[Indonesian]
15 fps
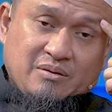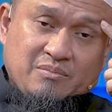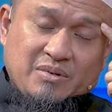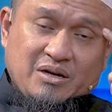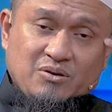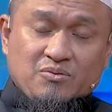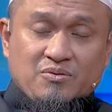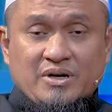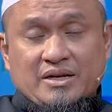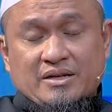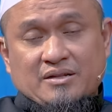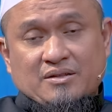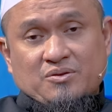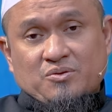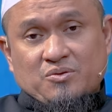
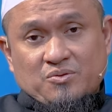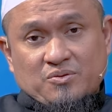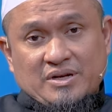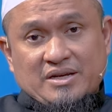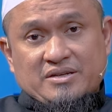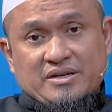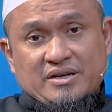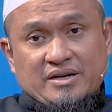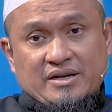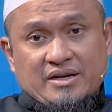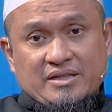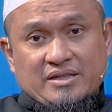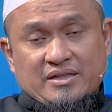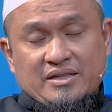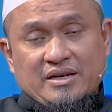melakukan tuntunan
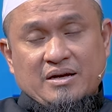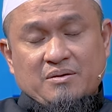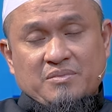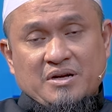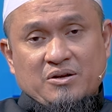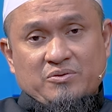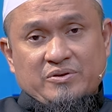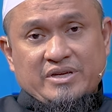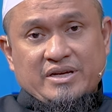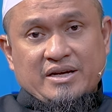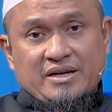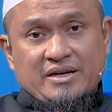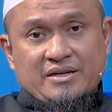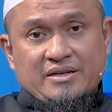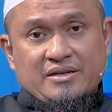syariat tidak melalui
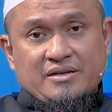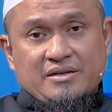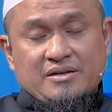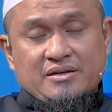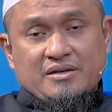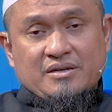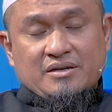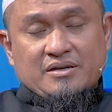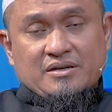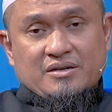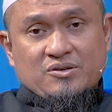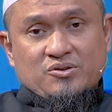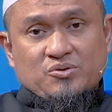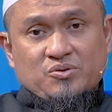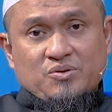jalan
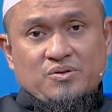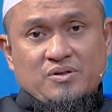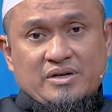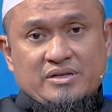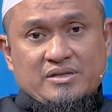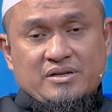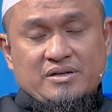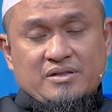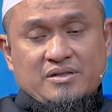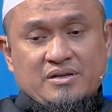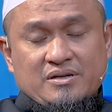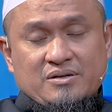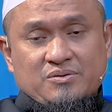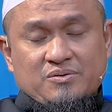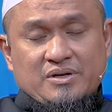Rasulullah
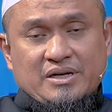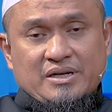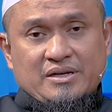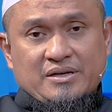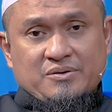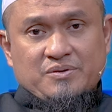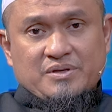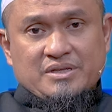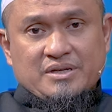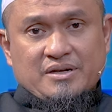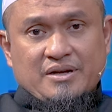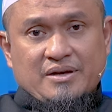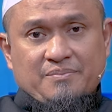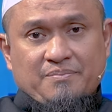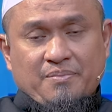Shallallahu Alaihi
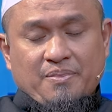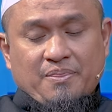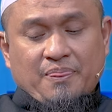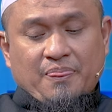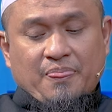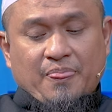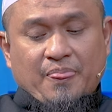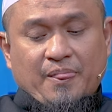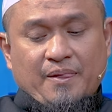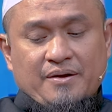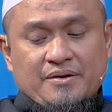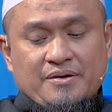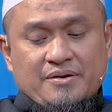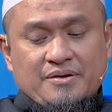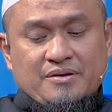Wasallam.
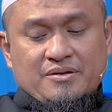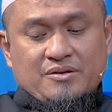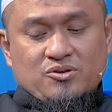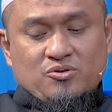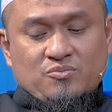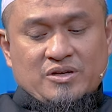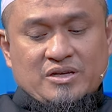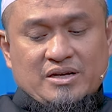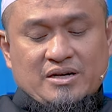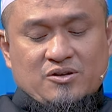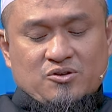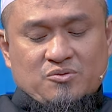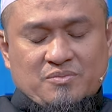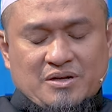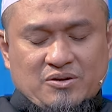Semuanya
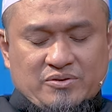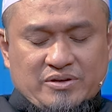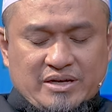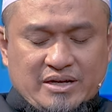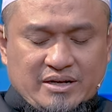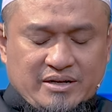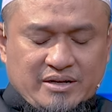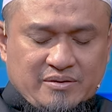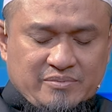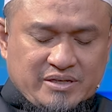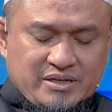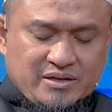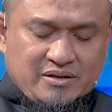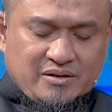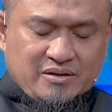harus melalui jalan Nabi
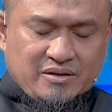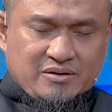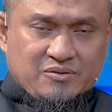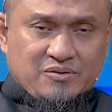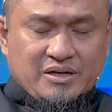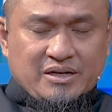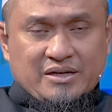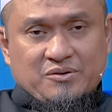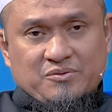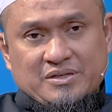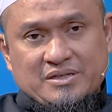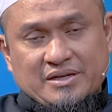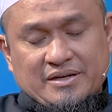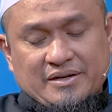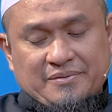Shallallahu Alaihi
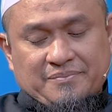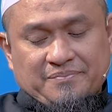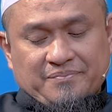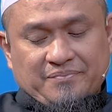Wasallam.